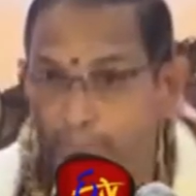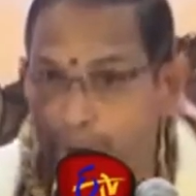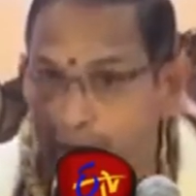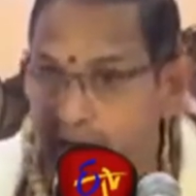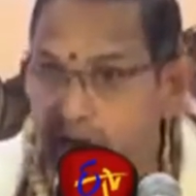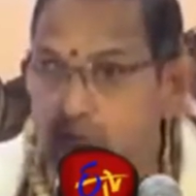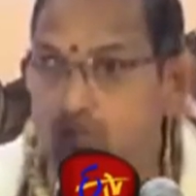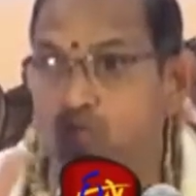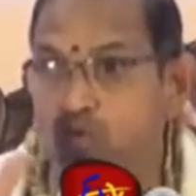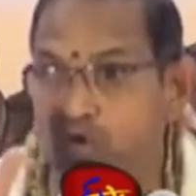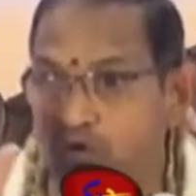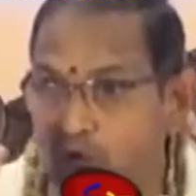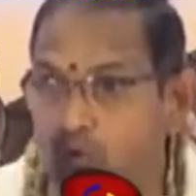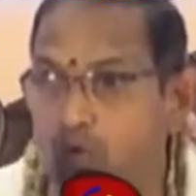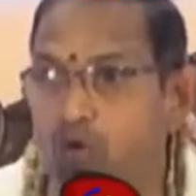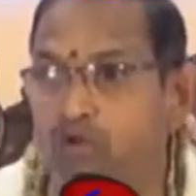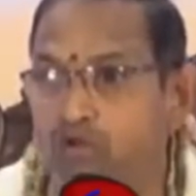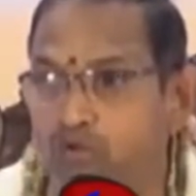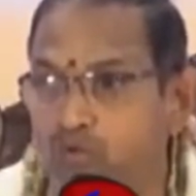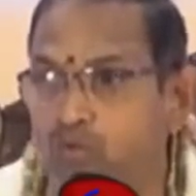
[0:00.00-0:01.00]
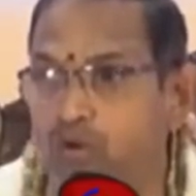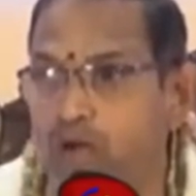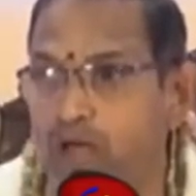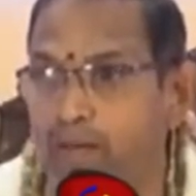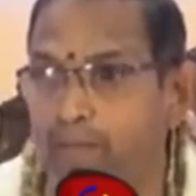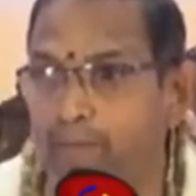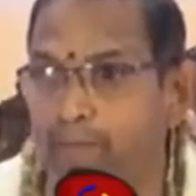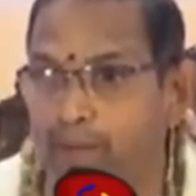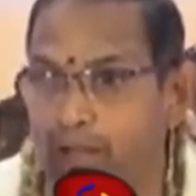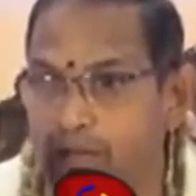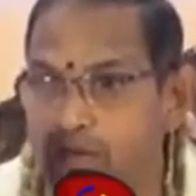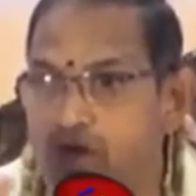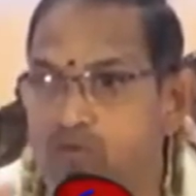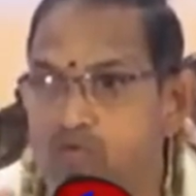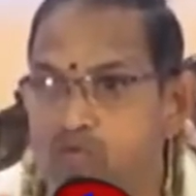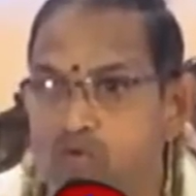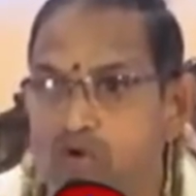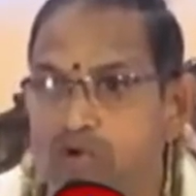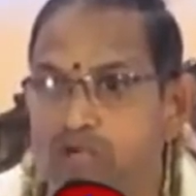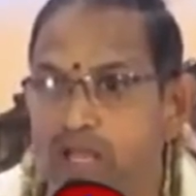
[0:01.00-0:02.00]
భయం ఉండకూడదు కూడా
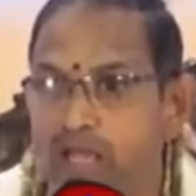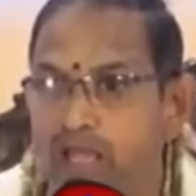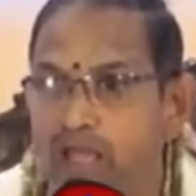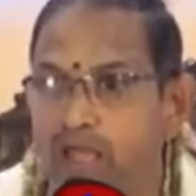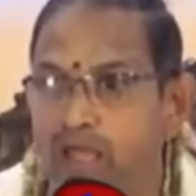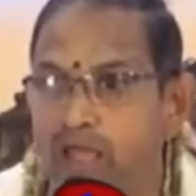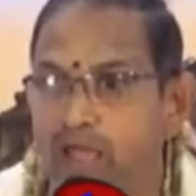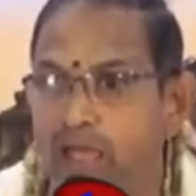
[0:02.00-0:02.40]
భయం ఉంటే